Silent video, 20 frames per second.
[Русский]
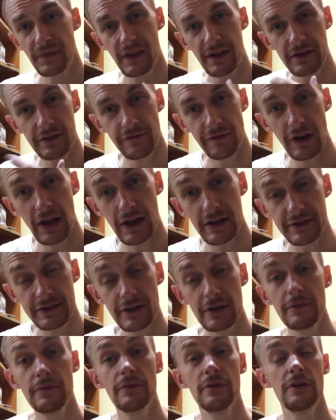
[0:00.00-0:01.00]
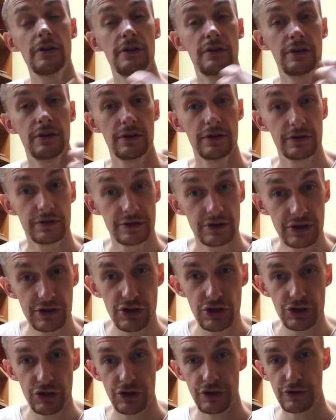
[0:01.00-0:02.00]
является
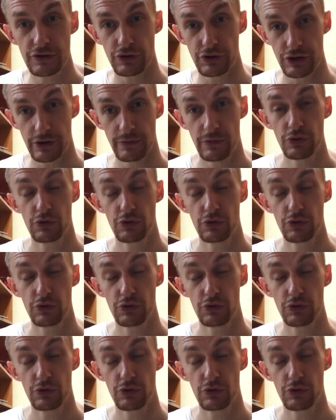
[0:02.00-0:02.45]
технически сложным.